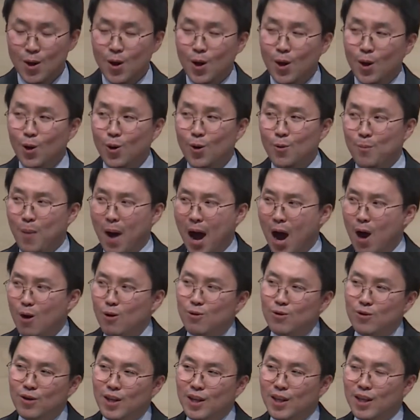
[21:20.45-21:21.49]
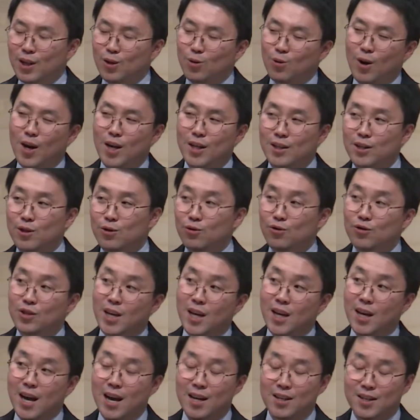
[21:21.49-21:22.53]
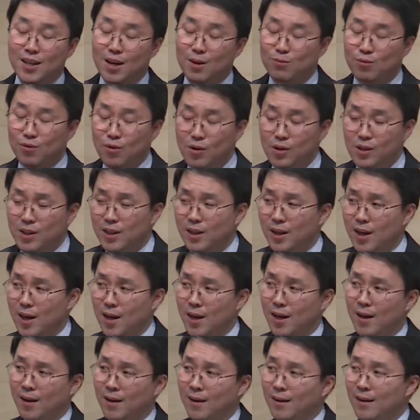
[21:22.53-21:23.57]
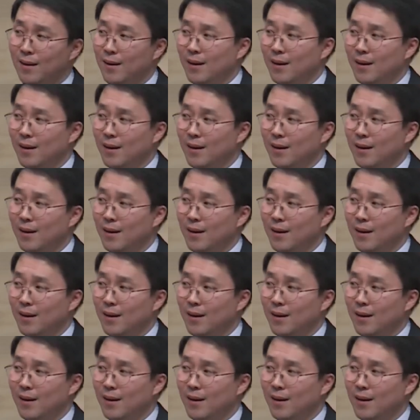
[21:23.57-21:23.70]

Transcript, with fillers: 그럼 바울이 기도한 이 육체의 가시가 무엇이냐?